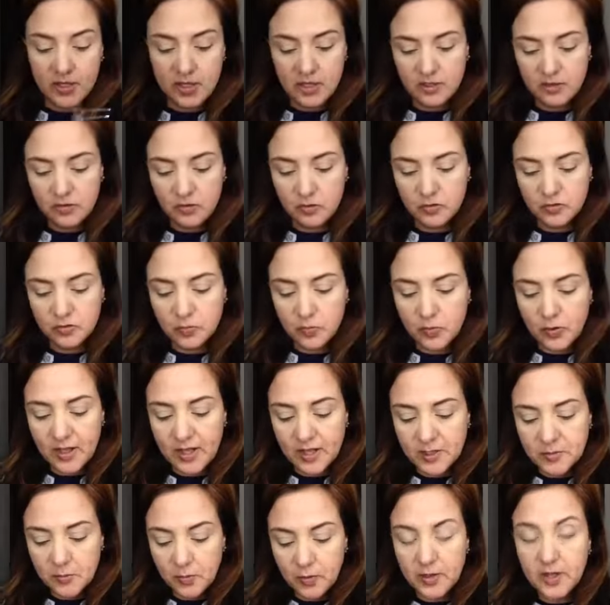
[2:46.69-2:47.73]
Entonces
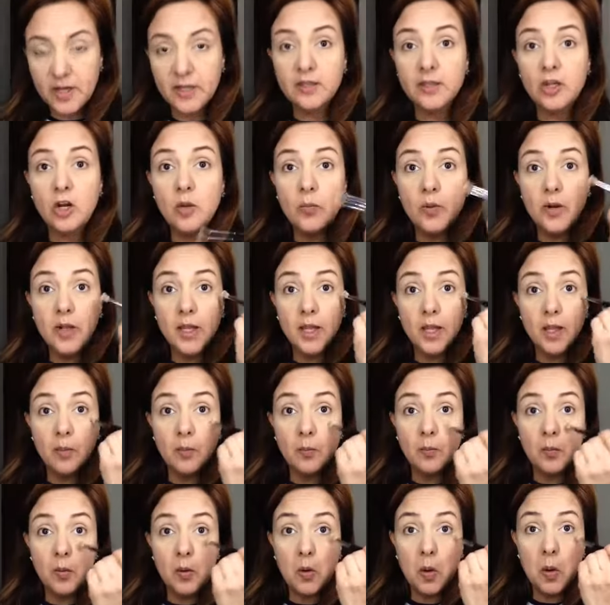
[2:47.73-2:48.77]
puedes ponértelo, por
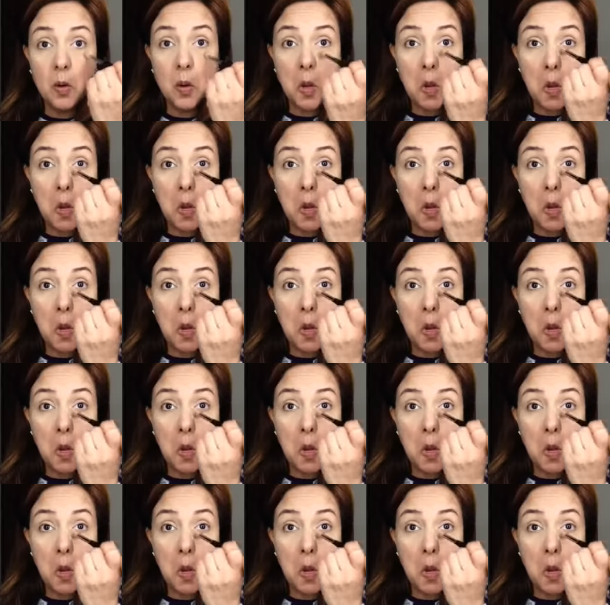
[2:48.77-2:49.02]
ejemplo,